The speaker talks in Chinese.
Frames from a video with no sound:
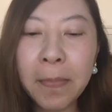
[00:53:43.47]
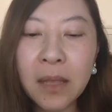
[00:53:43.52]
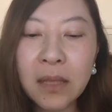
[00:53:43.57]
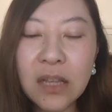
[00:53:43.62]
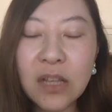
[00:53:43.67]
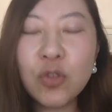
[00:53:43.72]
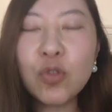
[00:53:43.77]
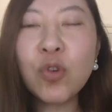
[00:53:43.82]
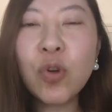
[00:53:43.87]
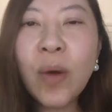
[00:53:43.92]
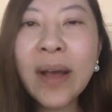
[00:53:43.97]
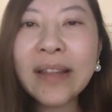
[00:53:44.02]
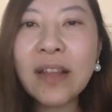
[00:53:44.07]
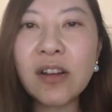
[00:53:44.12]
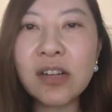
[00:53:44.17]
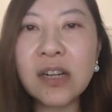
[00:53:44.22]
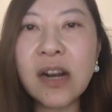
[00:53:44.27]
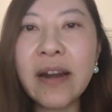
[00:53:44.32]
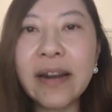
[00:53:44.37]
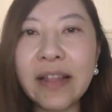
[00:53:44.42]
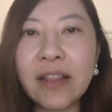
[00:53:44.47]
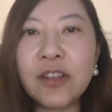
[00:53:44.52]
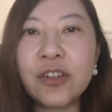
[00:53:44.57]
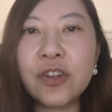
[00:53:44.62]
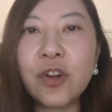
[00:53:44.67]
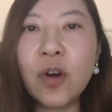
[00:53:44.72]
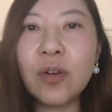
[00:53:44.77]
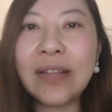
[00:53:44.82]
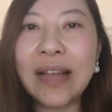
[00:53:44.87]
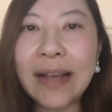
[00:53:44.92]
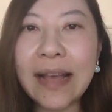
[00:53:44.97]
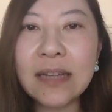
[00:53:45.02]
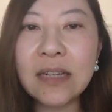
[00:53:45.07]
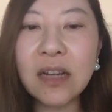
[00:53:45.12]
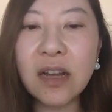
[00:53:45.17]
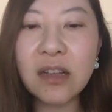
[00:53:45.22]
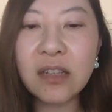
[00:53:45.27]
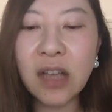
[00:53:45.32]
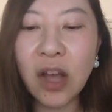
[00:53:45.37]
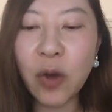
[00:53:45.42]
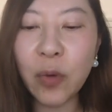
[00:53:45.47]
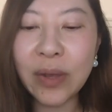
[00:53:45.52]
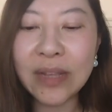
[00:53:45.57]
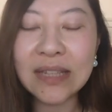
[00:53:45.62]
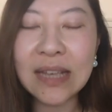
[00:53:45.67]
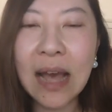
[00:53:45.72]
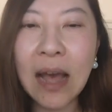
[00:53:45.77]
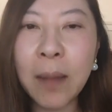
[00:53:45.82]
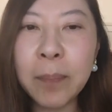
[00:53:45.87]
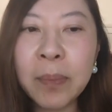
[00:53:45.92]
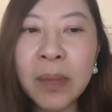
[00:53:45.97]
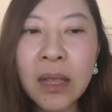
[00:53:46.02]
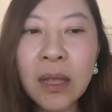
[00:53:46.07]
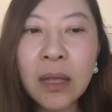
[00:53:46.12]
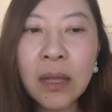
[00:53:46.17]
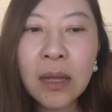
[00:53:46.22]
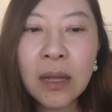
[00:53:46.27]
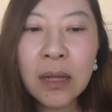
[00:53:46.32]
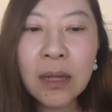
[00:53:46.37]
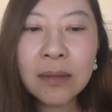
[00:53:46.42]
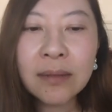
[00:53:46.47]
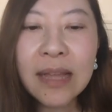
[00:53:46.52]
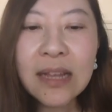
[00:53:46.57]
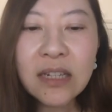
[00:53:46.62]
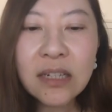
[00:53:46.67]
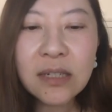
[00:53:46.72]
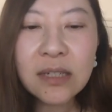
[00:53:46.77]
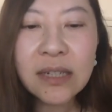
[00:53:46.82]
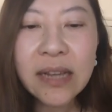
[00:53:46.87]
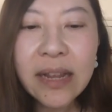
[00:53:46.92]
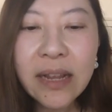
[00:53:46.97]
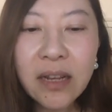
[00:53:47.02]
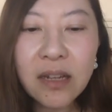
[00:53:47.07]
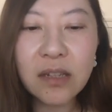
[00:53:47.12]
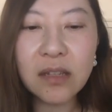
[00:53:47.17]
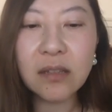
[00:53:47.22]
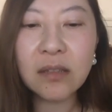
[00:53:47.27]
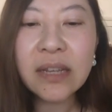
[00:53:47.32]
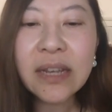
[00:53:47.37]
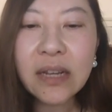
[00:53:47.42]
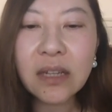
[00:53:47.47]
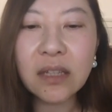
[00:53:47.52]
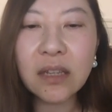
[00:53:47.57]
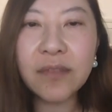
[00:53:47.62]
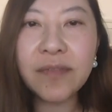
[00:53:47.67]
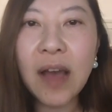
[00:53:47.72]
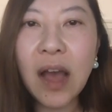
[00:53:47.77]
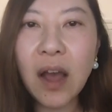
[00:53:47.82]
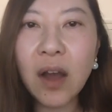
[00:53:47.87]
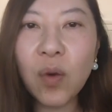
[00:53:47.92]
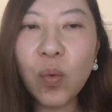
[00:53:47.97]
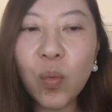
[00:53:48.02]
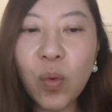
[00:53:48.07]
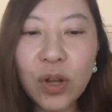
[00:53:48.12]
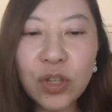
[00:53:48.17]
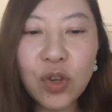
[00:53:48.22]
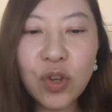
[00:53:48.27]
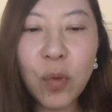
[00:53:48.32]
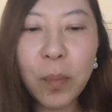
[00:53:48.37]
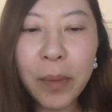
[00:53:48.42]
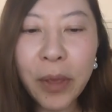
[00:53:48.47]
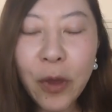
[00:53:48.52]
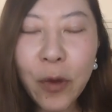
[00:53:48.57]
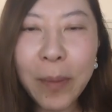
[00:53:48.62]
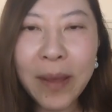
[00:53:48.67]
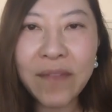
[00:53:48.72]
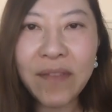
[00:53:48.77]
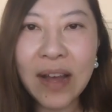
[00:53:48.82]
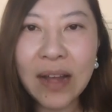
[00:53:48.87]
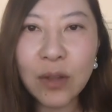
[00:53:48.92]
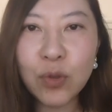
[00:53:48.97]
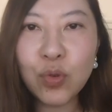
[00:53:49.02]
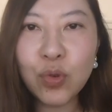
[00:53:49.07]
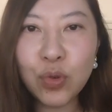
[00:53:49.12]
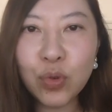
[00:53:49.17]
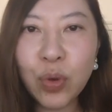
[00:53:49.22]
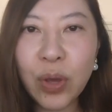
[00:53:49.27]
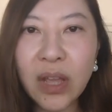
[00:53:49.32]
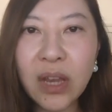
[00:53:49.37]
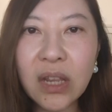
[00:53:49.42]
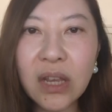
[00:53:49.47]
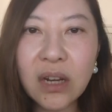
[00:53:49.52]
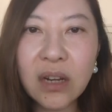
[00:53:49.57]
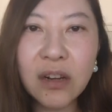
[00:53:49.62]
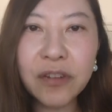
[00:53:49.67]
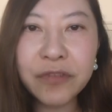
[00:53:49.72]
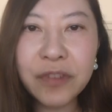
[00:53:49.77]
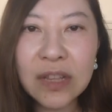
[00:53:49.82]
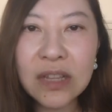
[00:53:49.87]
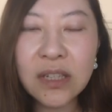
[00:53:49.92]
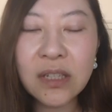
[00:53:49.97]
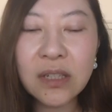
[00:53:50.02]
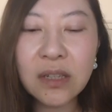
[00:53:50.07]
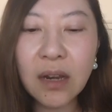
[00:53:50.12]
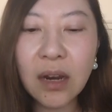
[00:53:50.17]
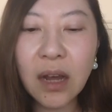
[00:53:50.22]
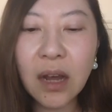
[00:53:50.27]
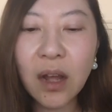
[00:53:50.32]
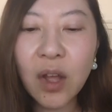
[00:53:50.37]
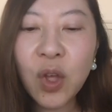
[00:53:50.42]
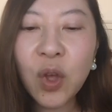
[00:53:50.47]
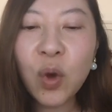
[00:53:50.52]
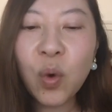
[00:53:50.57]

也就是说，快到十二点的时候，他开始要想要回家，但是这个这个地方我就没有办法去推理和分析了。